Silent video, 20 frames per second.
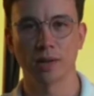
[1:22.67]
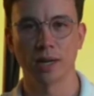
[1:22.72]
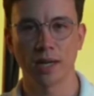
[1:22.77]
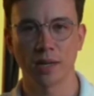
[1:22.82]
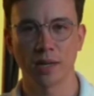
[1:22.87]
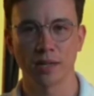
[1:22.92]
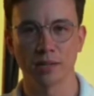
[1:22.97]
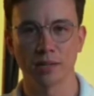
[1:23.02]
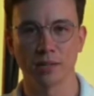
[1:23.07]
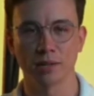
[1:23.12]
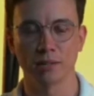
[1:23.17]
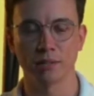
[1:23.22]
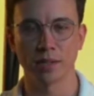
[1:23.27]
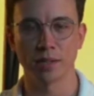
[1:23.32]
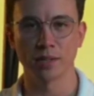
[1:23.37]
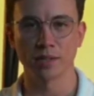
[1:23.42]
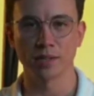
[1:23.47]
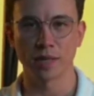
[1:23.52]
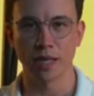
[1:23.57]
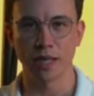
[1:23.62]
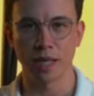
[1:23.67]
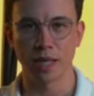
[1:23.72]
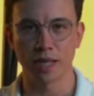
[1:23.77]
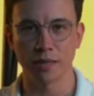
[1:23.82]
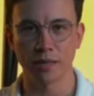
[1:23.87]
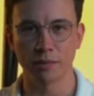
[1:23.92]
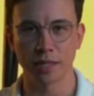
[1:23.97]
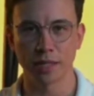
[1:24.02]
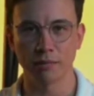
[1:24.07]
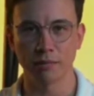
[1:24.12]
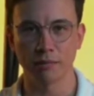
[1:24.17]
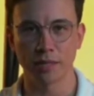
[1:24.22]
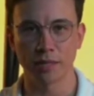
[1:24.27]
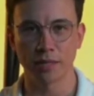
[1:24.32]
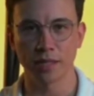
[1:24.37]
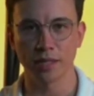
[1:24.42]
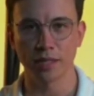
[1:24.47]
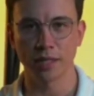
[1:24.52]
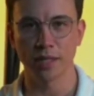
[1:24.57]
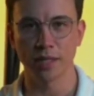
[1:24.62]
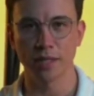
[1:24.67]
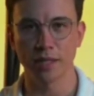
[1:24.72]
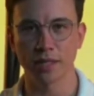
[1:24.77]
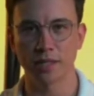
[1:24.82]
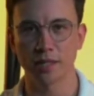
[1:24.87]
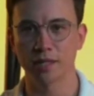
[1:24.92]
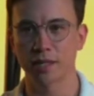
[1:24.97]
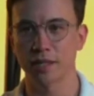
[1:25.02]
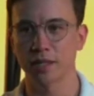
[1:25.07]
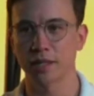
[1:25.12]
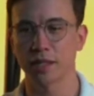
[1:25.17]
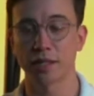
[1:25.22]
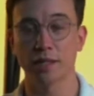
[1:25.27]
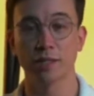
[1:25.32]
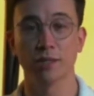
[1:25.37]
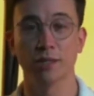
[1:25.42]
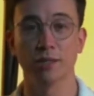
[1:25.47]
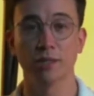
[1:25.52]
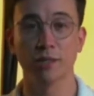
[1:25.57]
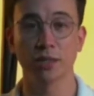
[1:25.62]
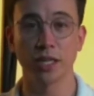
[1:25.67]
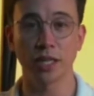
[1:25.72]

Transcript: Sobrang saya na maging parte ng isang history